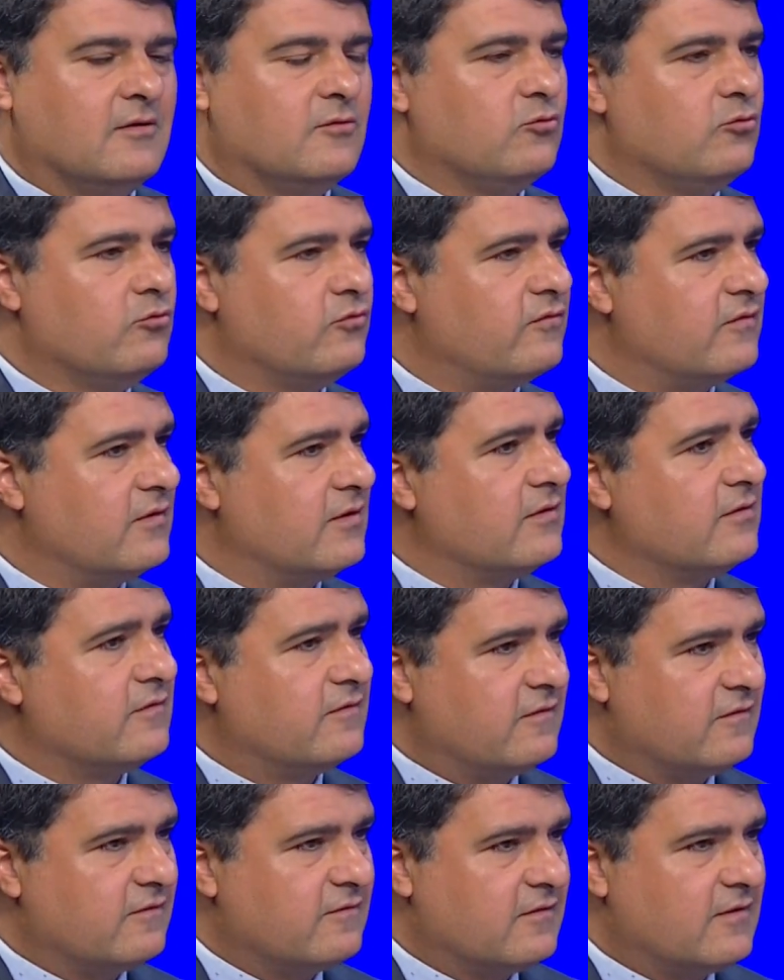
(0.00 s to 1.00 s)

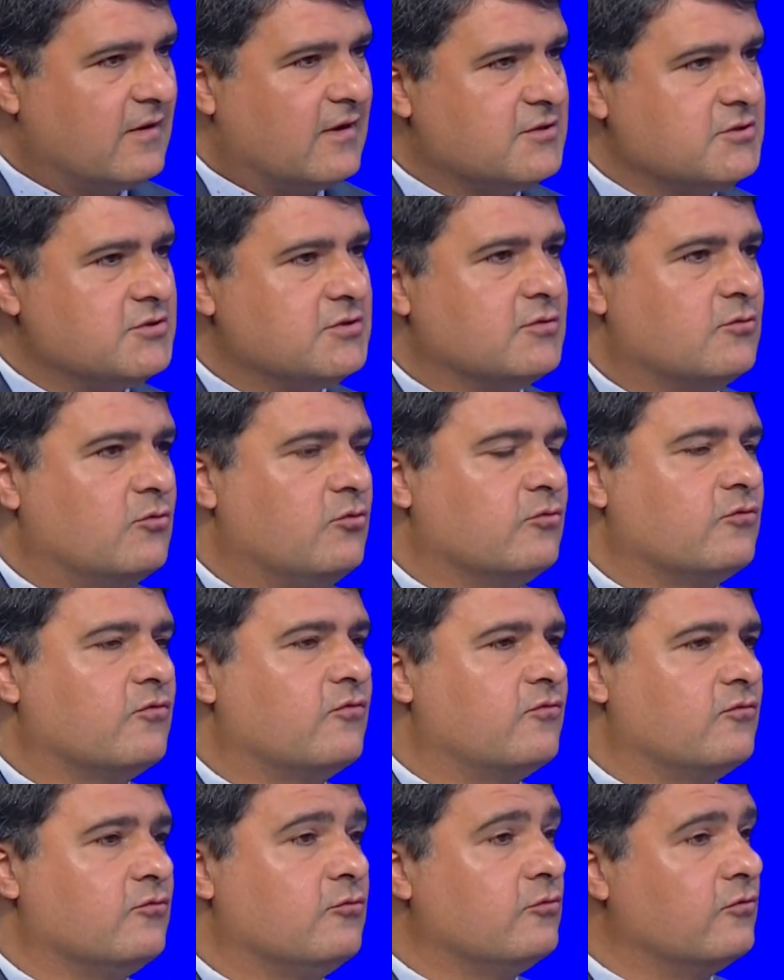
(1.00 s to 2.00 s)
uluslararası staj
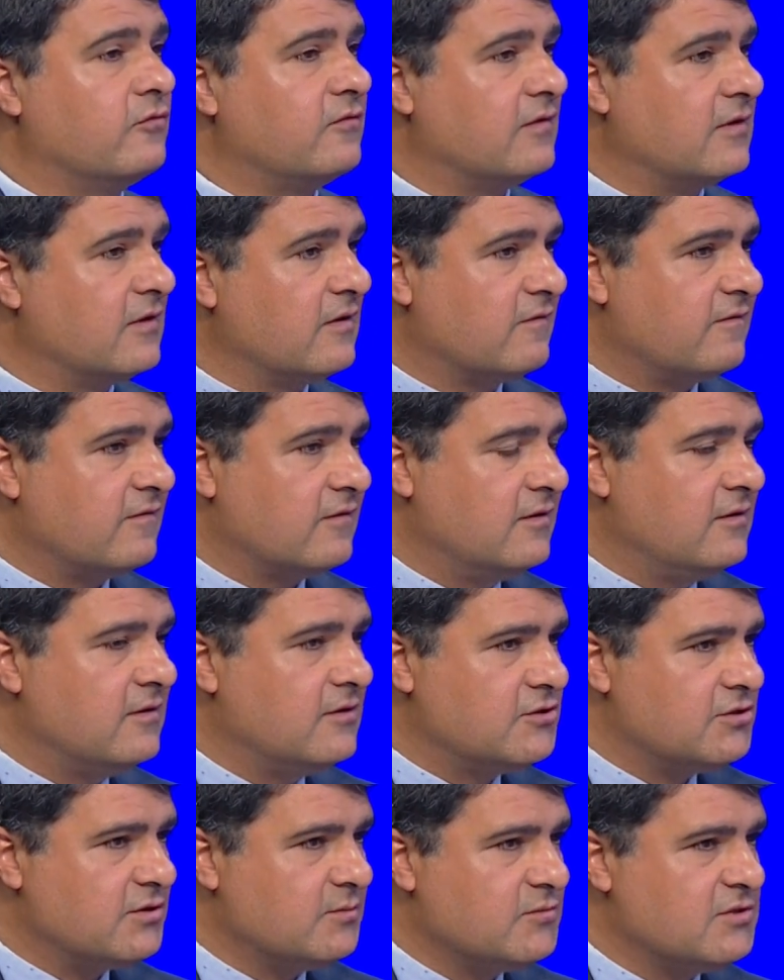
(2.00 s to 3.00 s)
konusu, hı hı. uluslararası
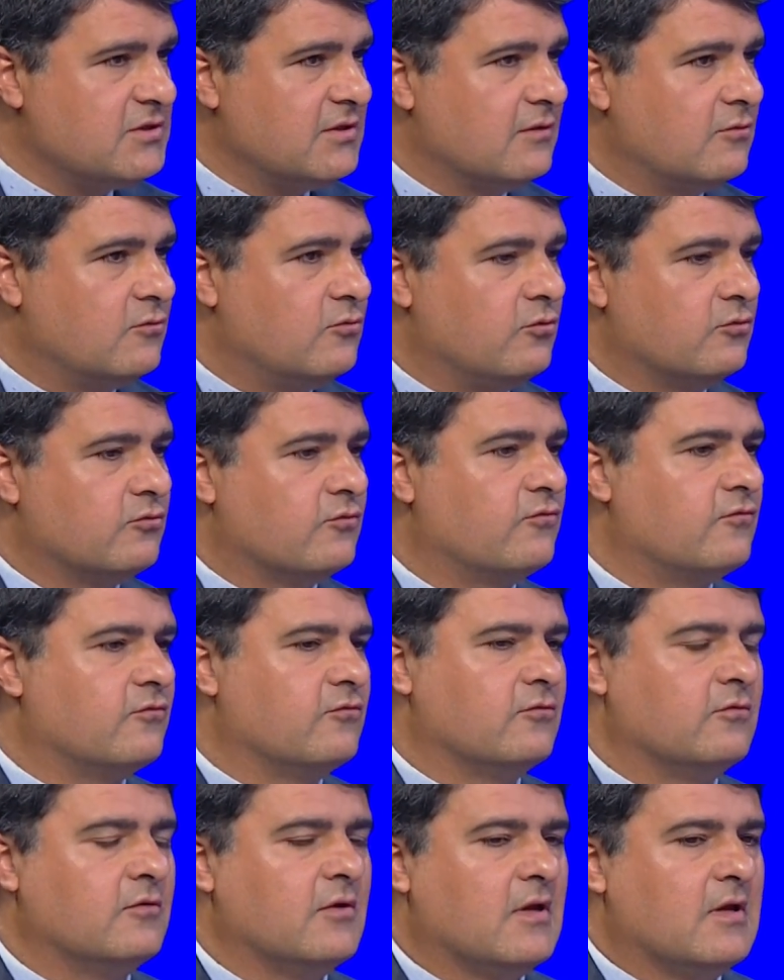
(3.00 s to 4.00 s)
girişimcilik
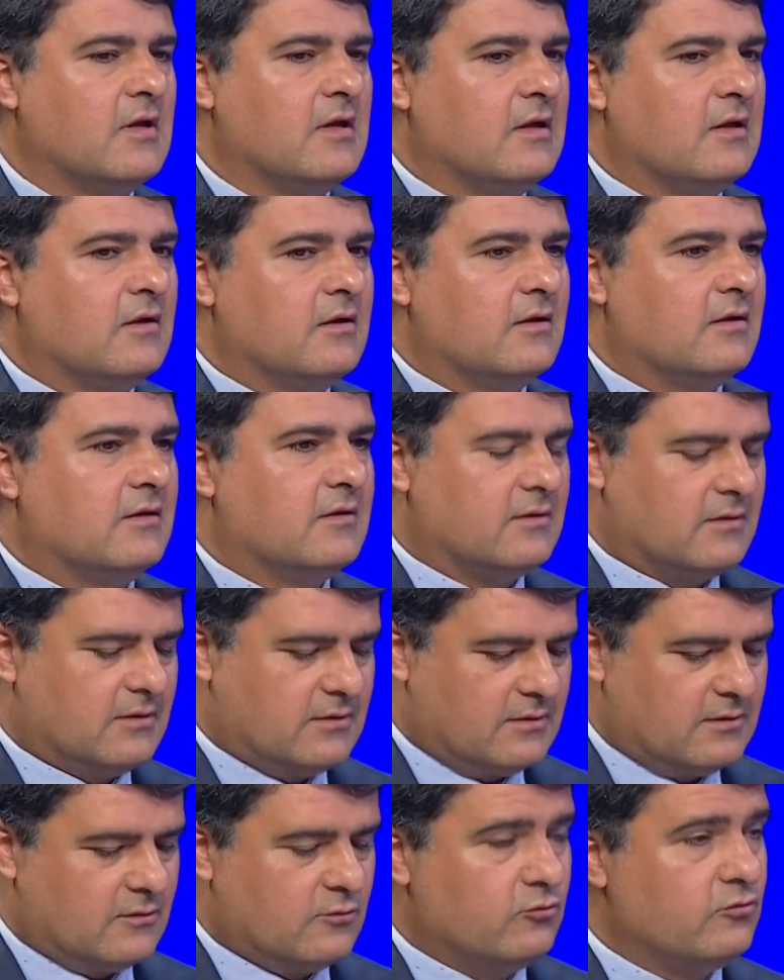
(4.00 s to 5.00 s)
konusu, e,
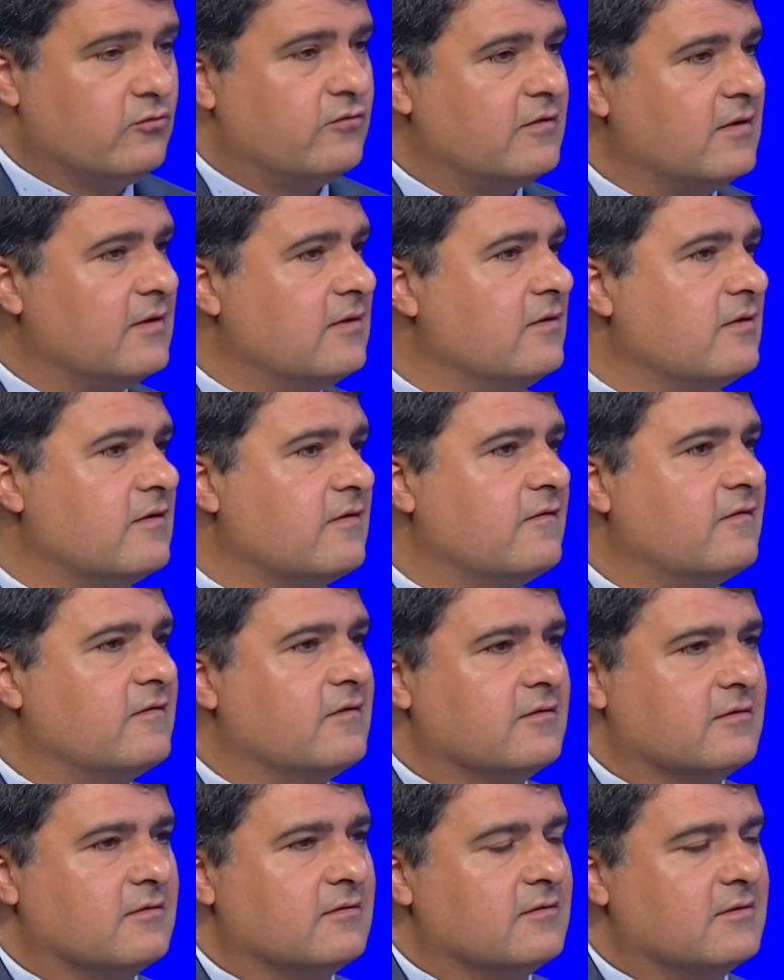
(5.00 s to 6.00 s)

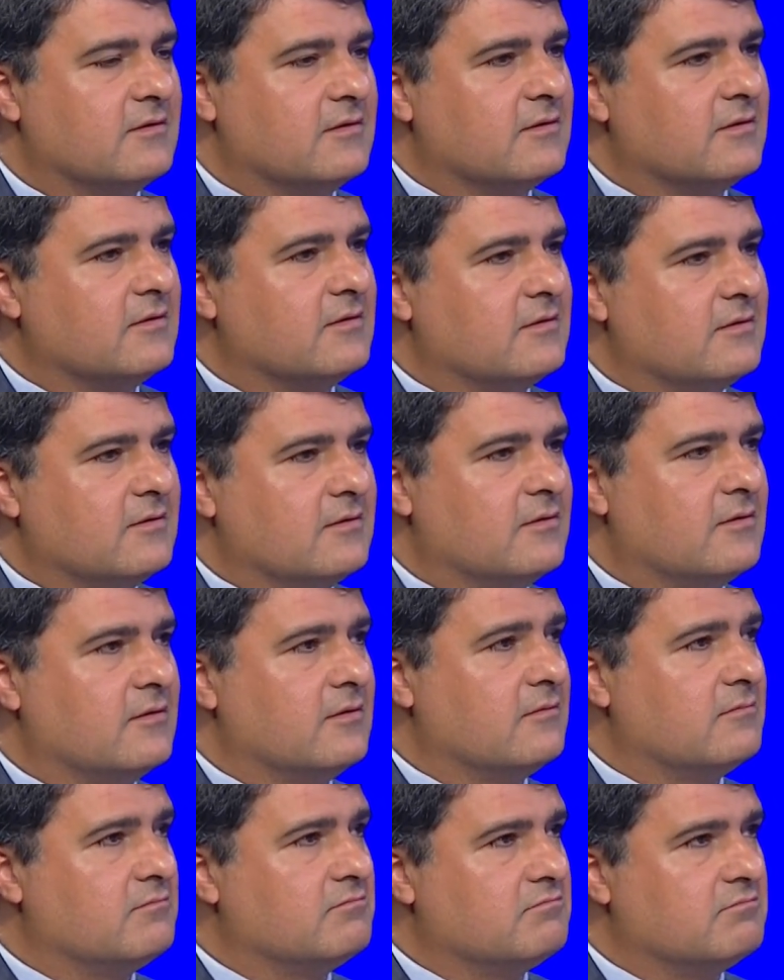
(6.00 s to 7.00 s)
uluslararası
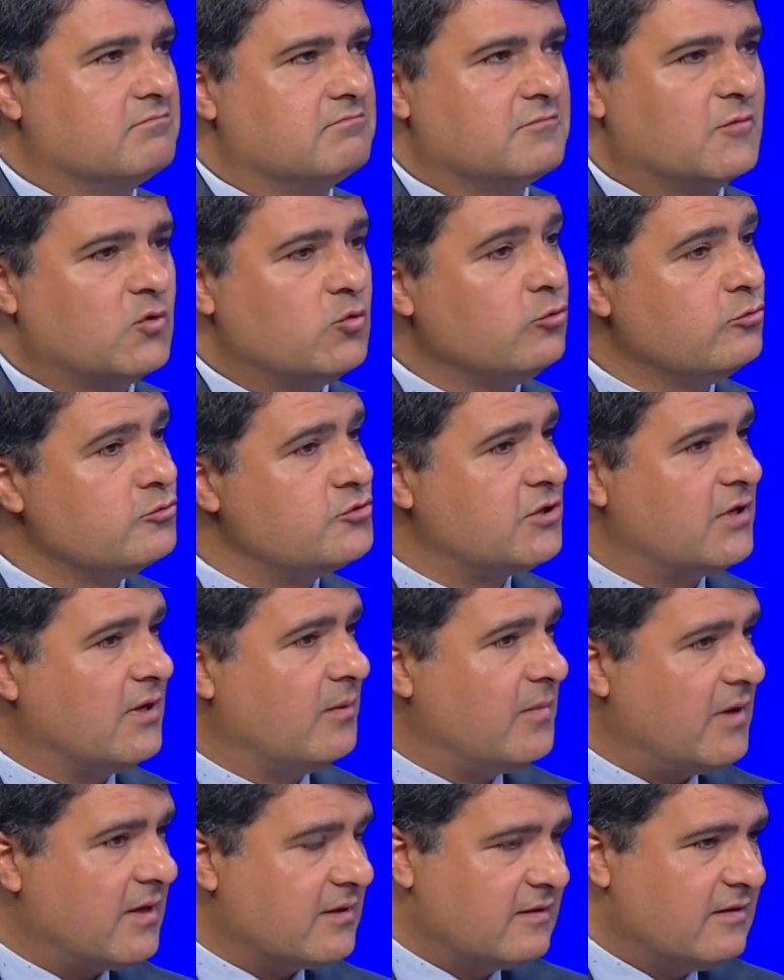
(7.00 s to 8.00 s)
e, kuluçka
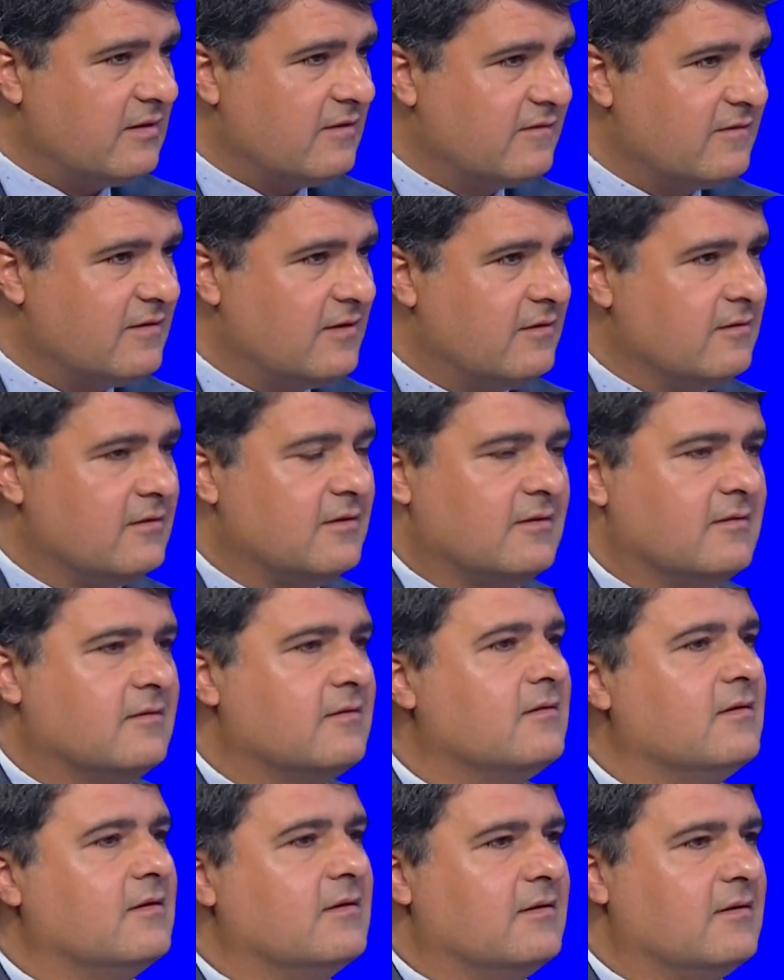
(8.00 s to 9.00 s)

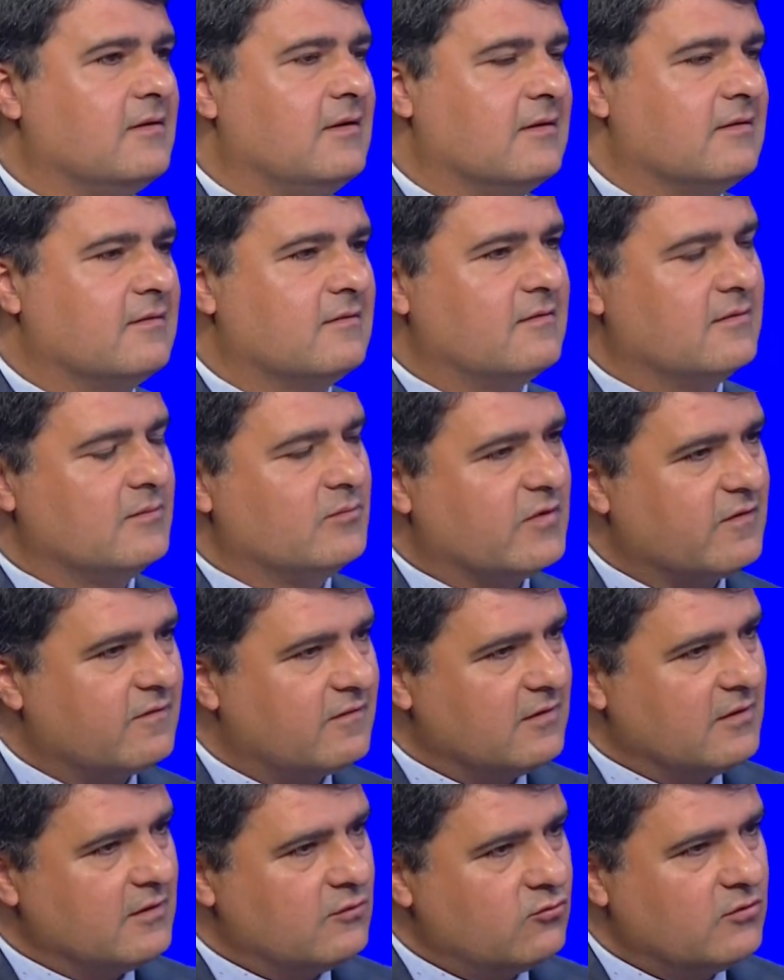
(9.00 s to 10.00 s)
merkezlerinin e,
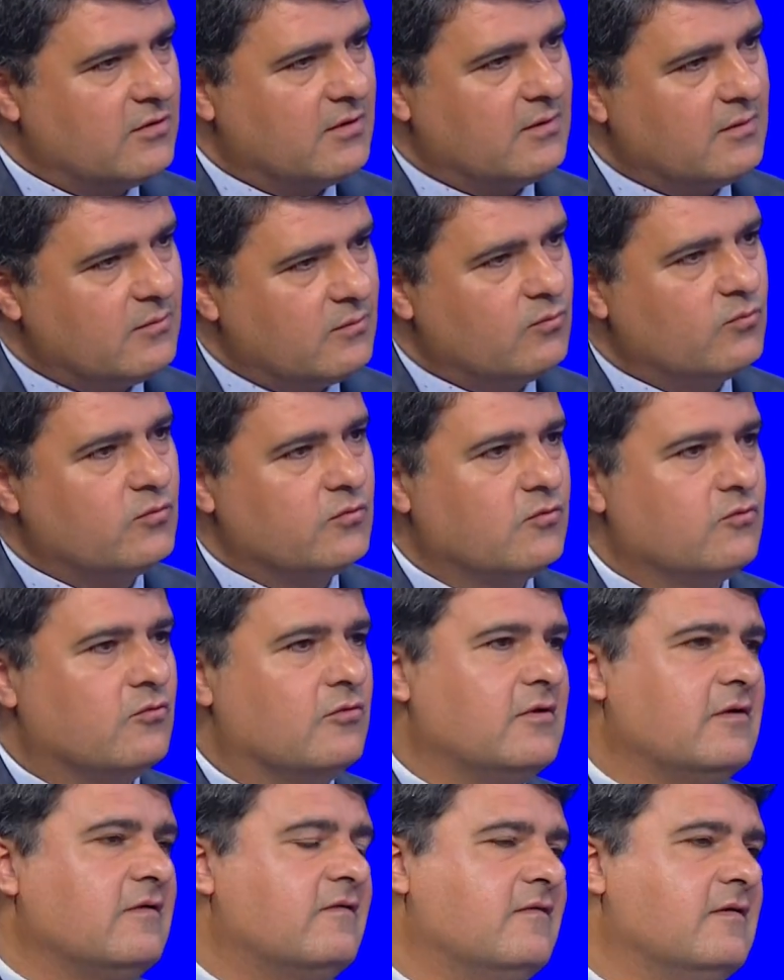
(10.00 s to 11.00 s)
yaratılması, İTÜ'de
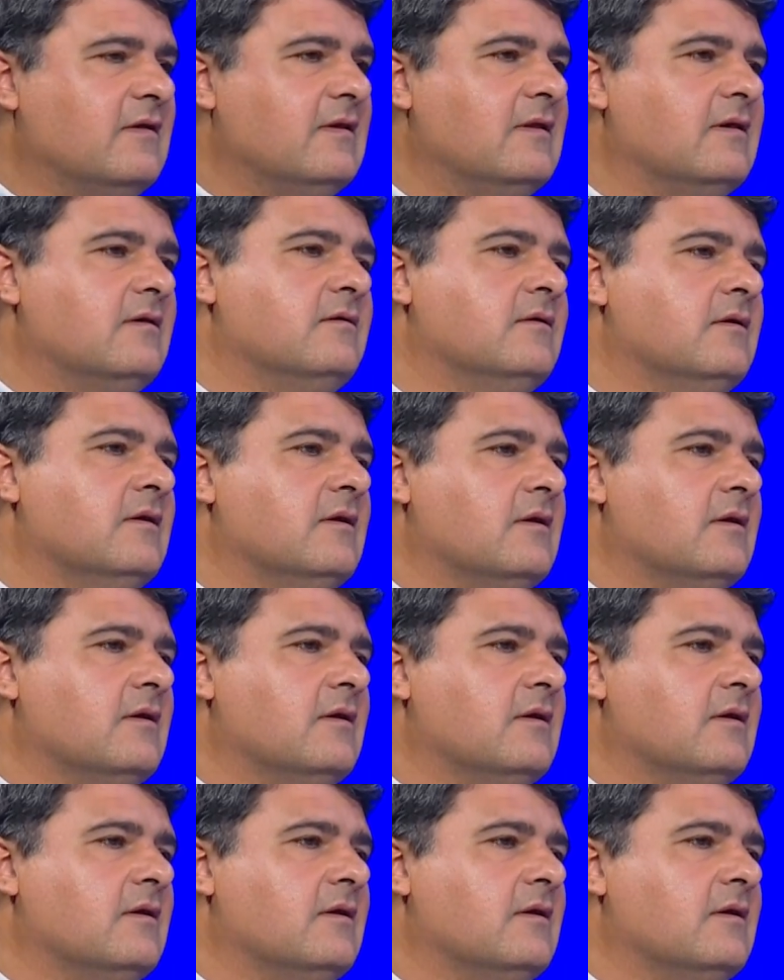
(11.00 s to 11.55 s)
dolayısıyla